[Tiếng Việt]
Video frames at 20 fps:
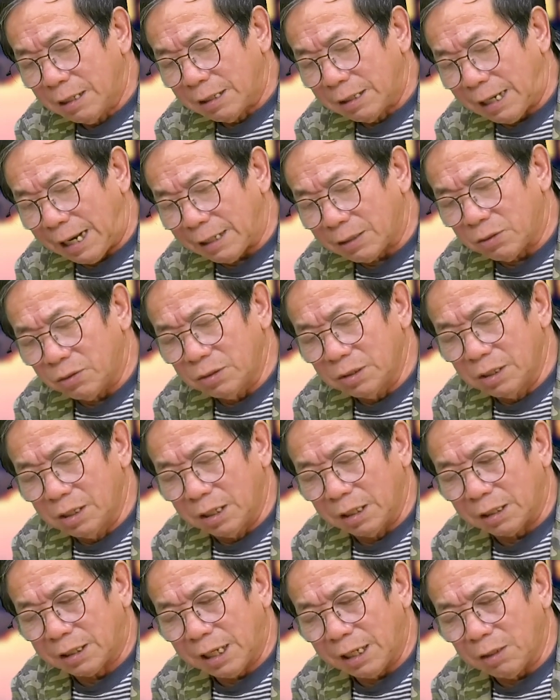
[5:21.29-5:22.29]
Lại có
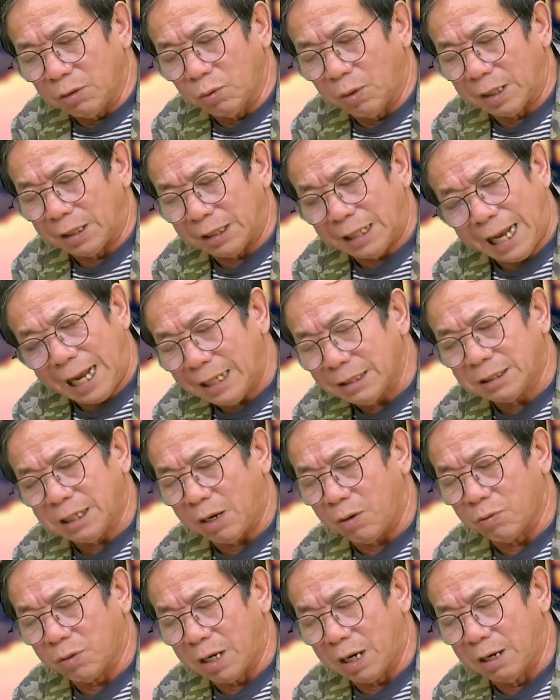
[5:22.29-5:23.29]
người kết luận đã
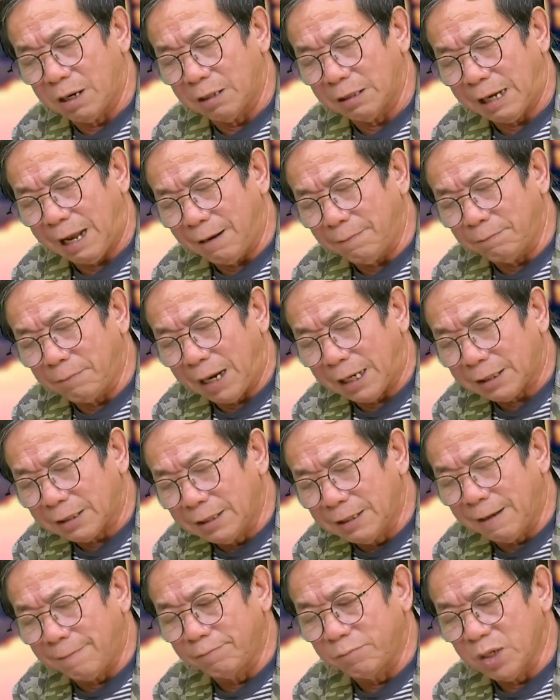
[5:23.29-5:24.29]
chào cờ, đã mặc
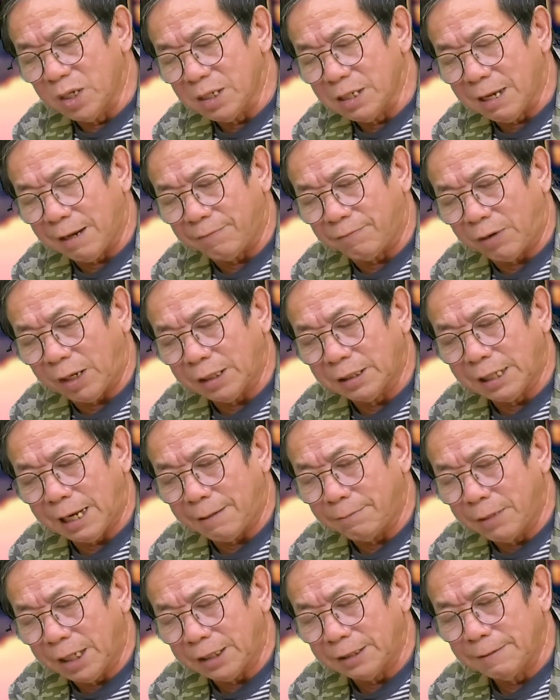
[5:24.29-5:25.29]
niệm những nhà văn
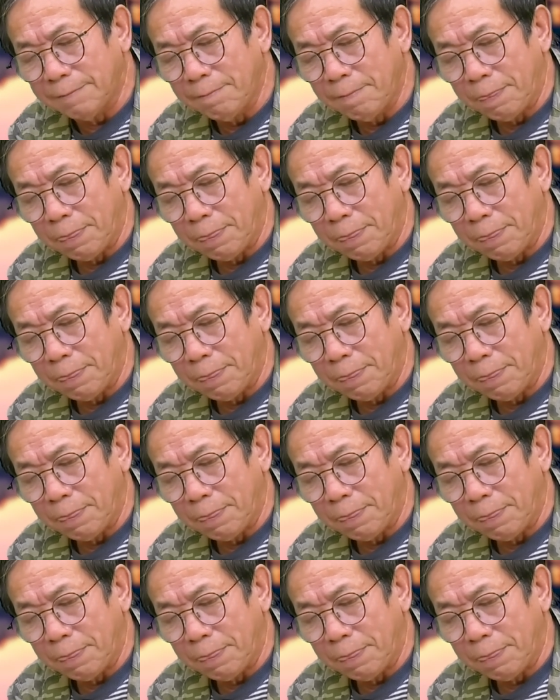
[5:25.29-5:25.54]
đã mất.